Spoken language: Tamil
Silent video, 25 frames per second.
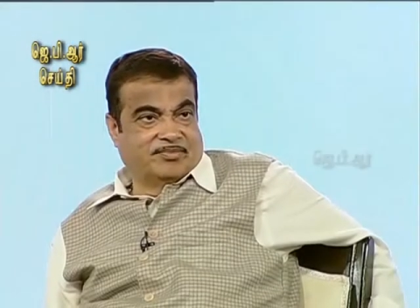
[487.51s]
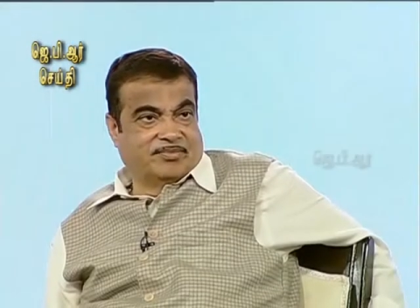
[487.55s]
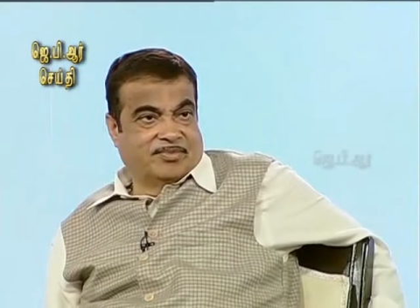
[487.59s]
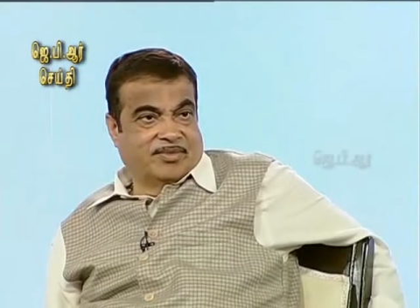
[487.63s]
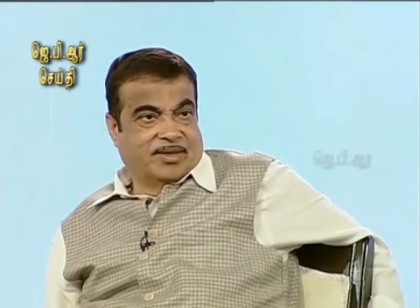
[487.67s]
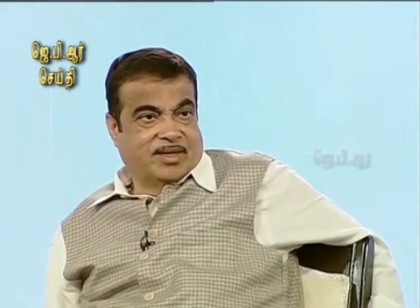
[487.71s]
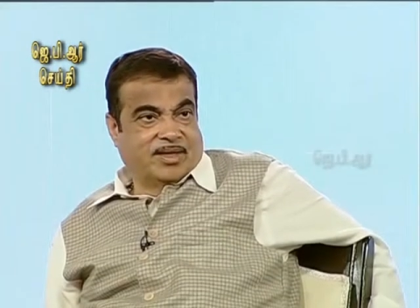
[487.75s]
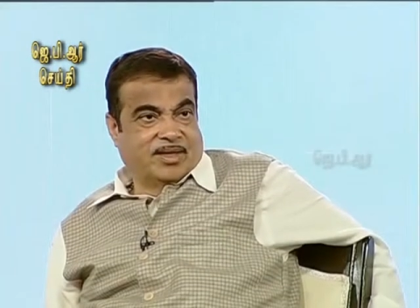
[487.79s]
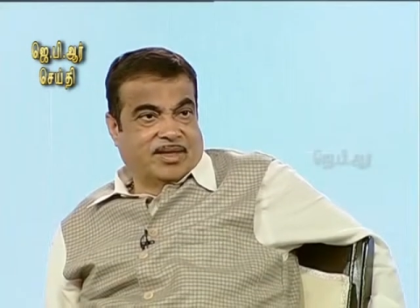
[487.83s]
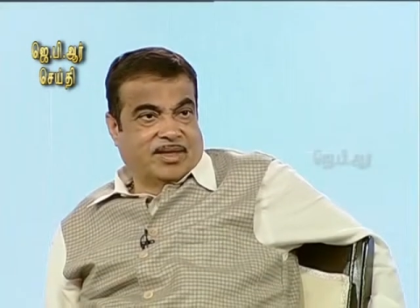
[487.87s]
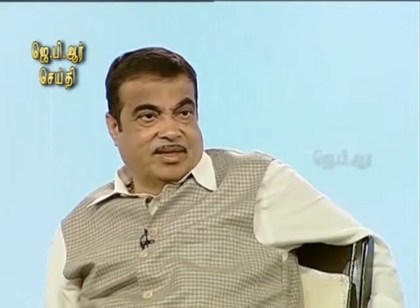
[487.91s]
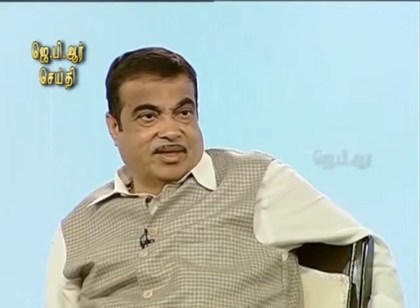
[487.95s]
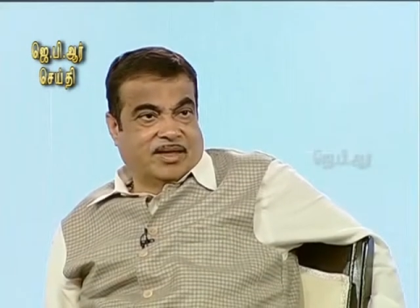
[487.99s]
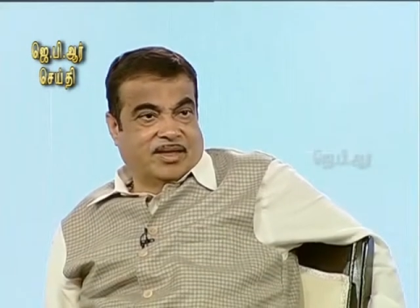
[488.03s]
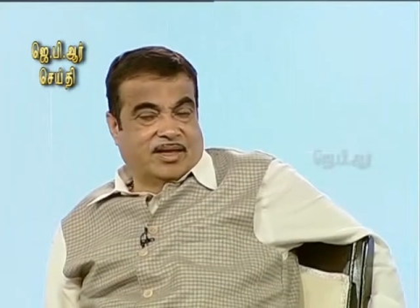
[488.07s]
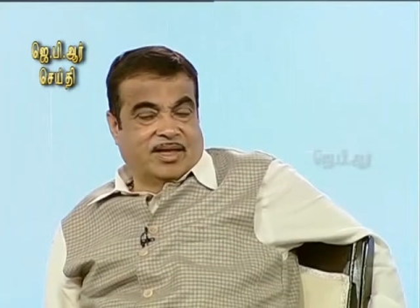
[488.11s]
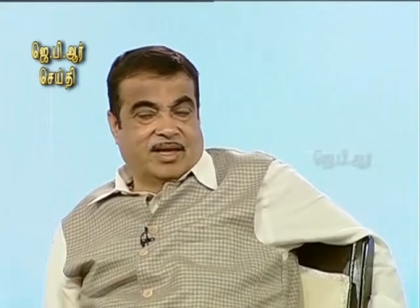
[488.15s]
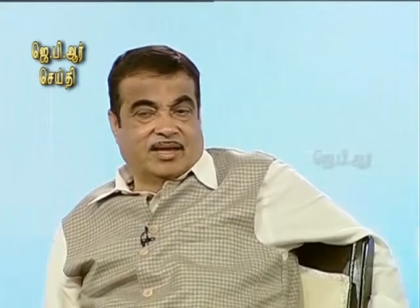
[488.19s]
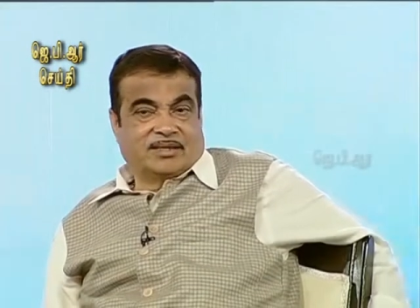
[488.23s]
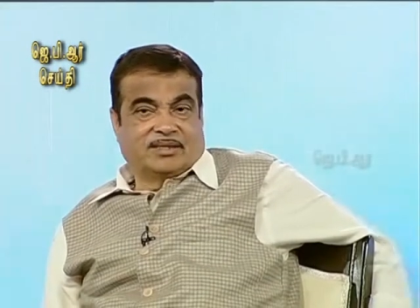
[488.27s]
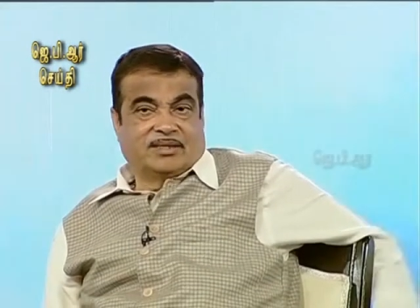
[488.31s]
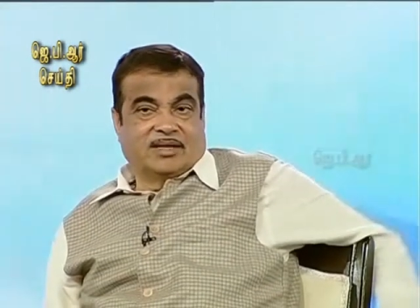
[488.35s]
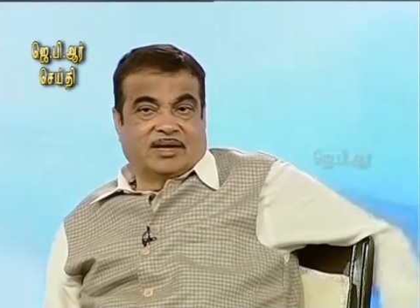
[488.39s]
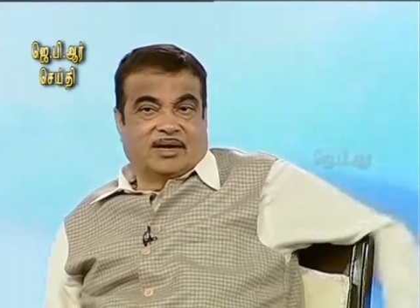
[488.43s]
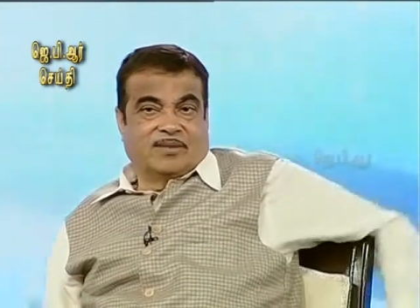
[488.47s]
இந்த
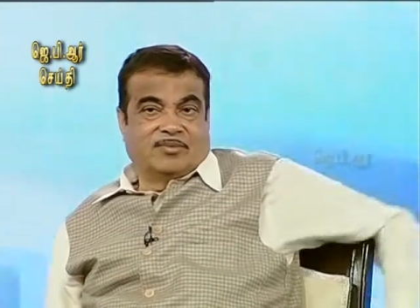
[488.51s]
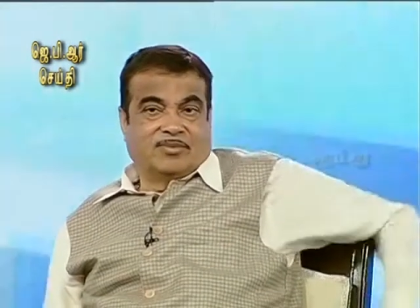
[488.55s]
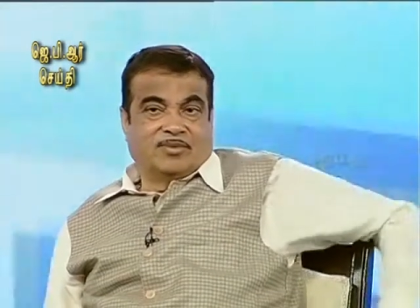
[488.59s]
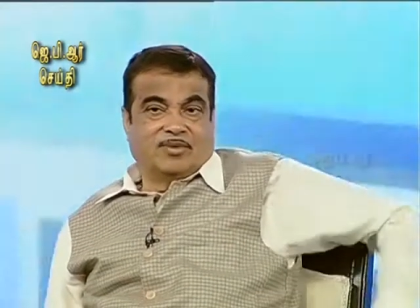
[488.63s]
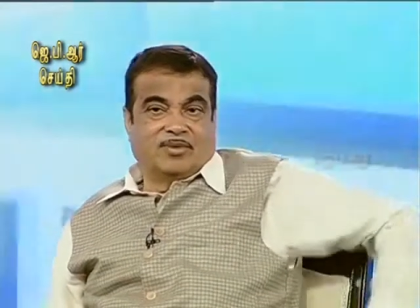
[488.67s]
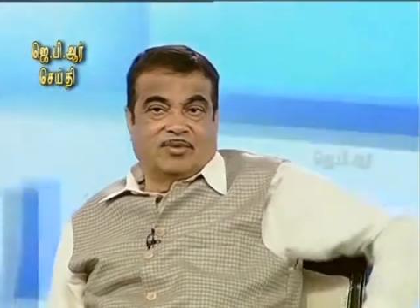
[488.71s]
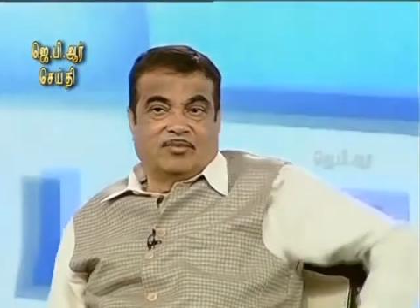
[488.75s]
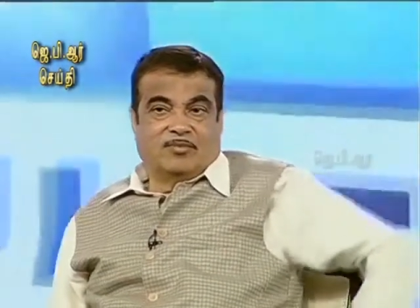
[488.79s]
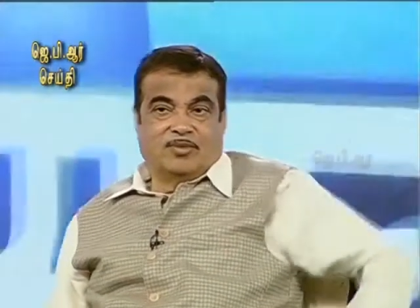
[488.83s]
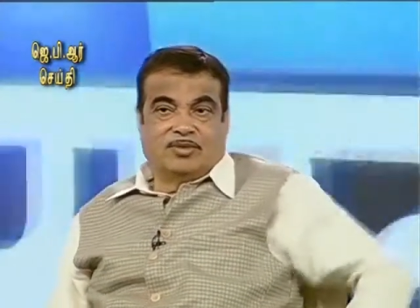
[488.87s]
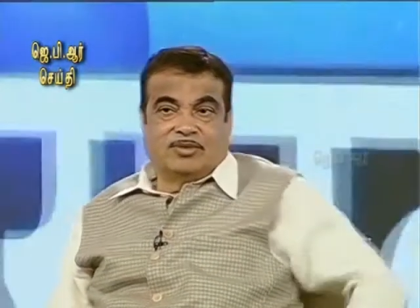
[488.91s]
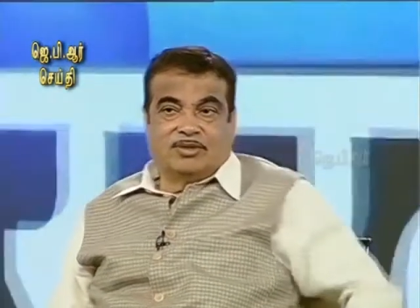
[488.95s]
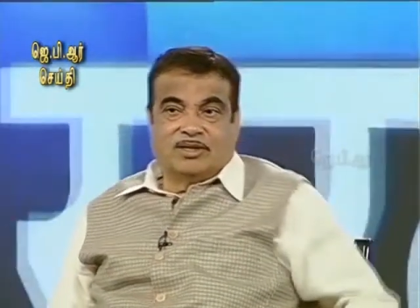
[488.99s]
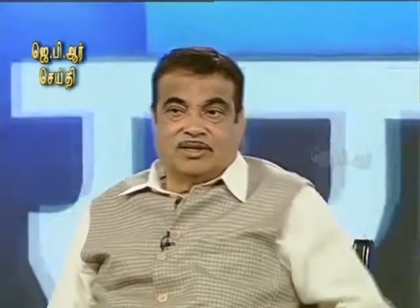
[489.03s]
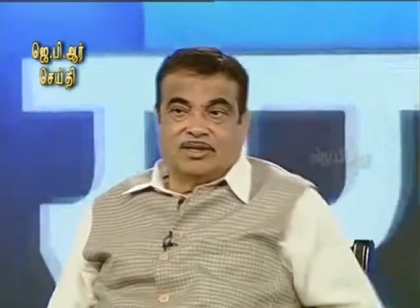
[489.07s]
முறையும் பாஜகவை